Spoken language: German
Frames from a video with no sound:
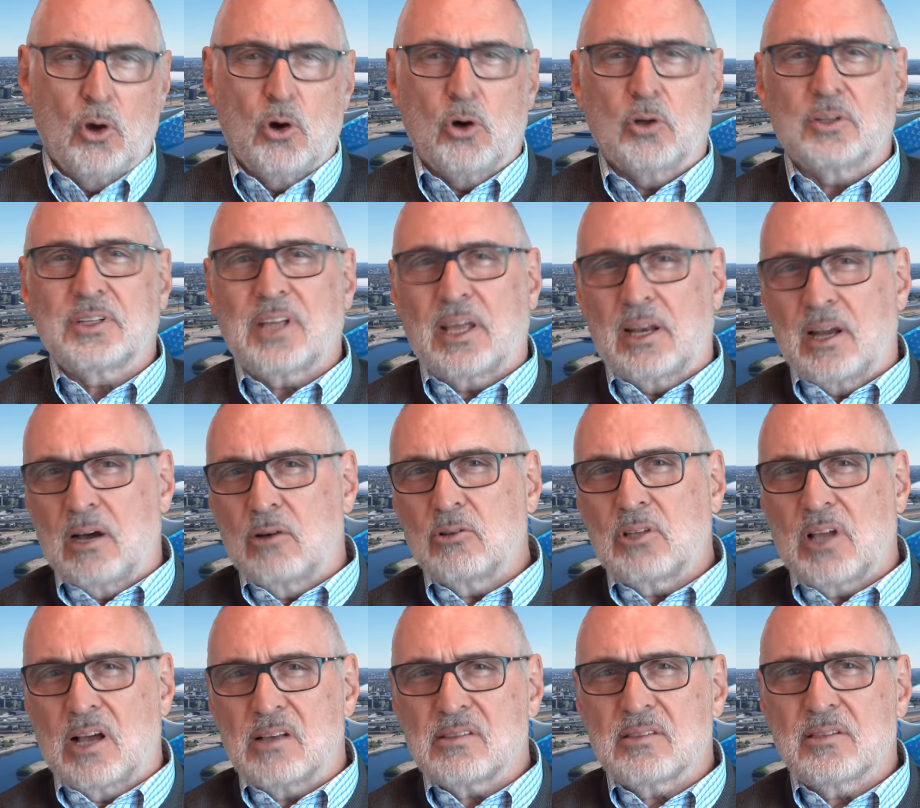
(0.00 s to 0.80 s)
Und
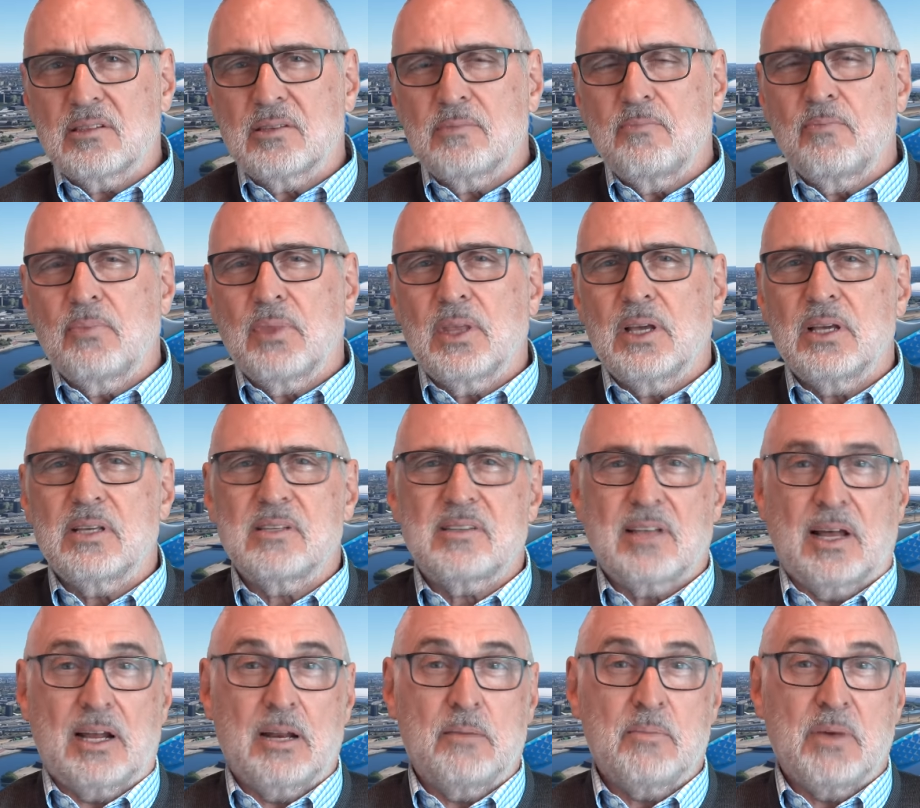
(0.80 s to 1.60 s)
genau das
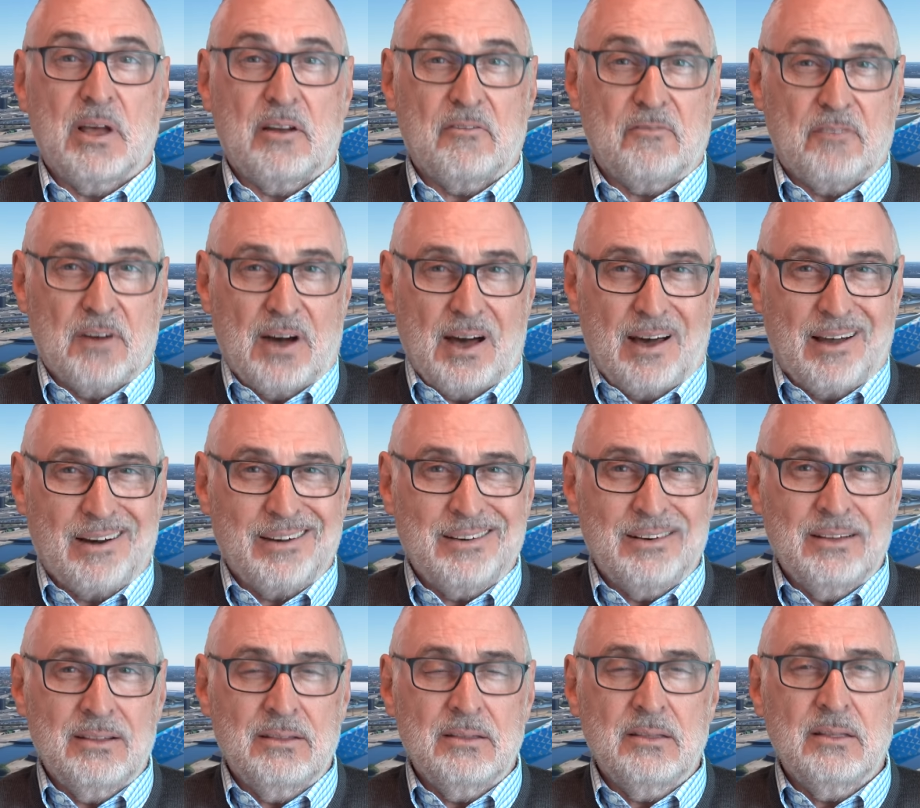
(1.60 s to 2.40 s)
ist einem
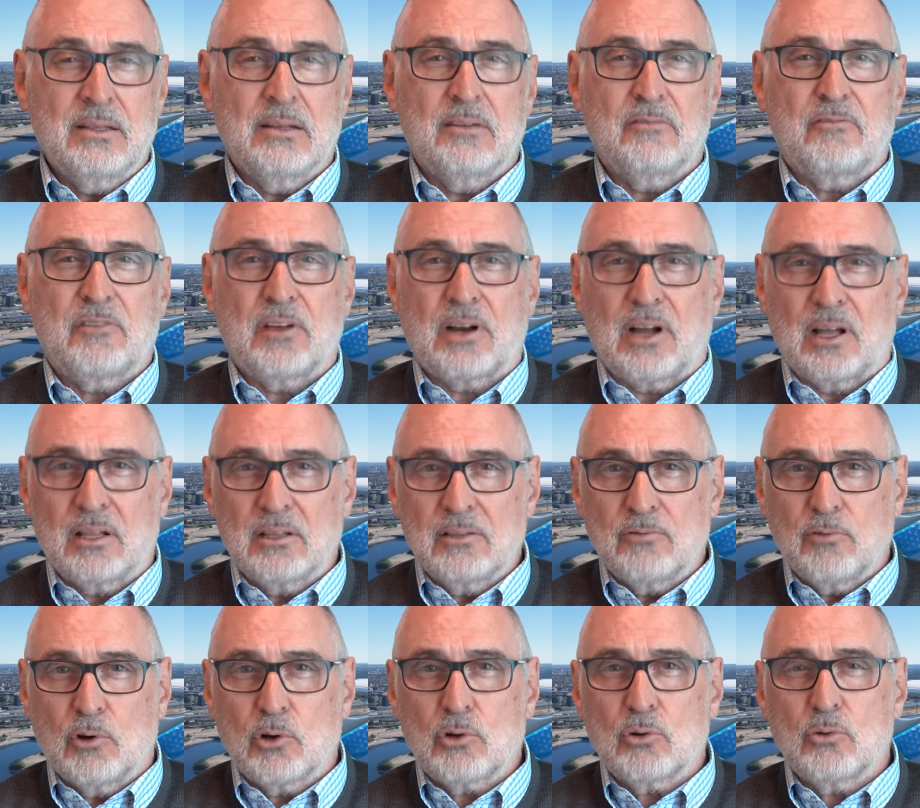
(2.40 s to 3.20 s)
erfahrenen,
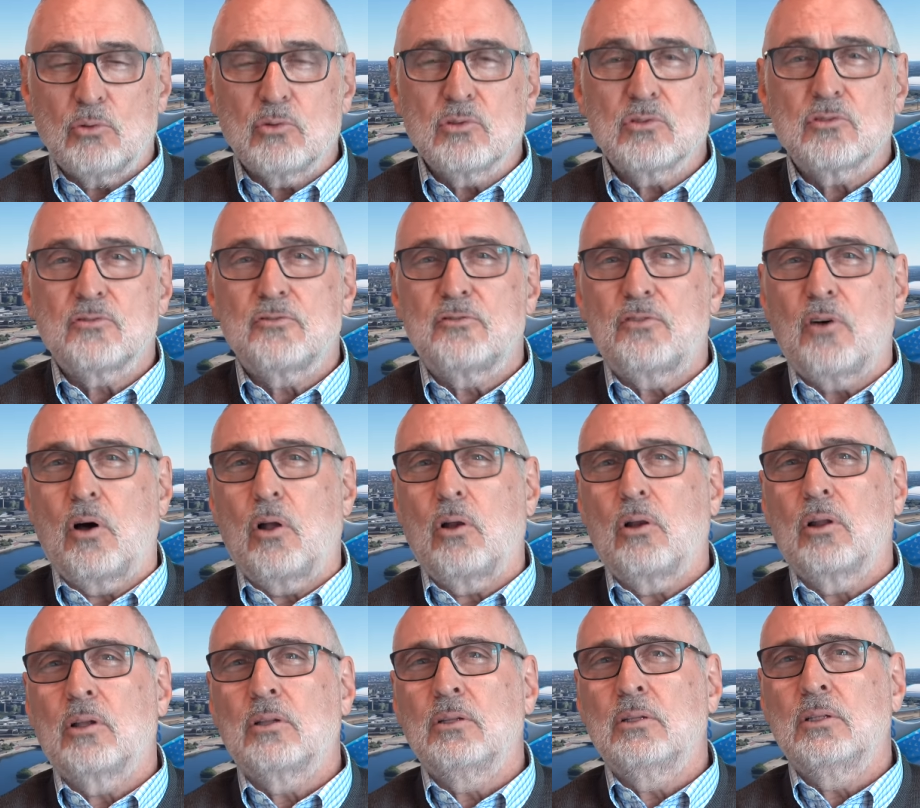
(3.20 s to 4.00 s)

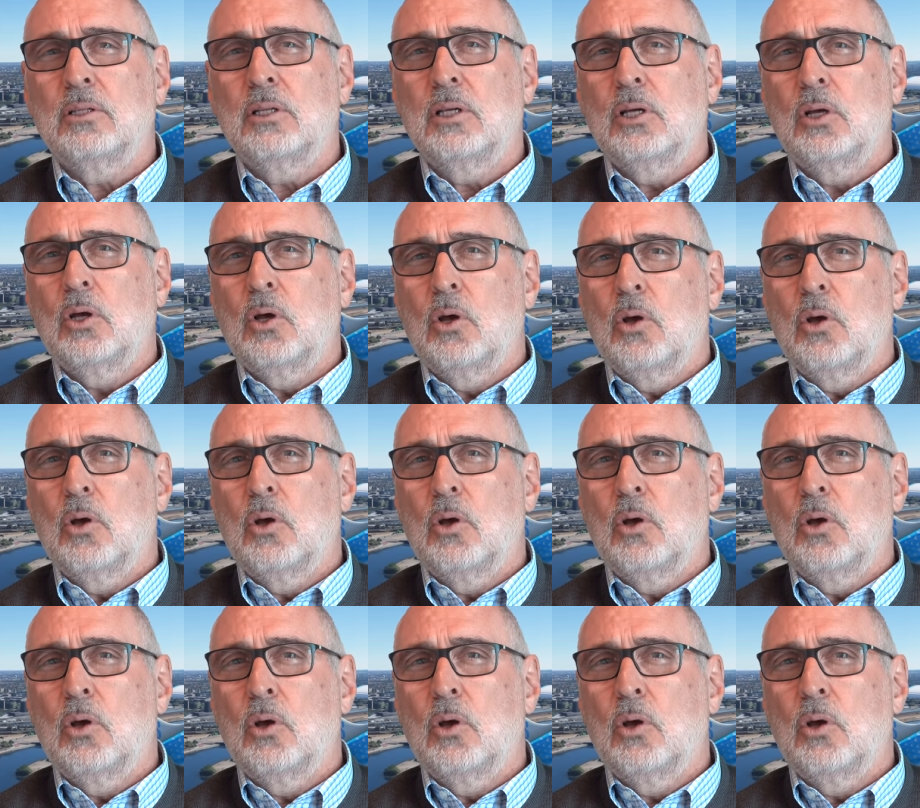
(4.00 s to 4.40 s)
verantwortungsvollen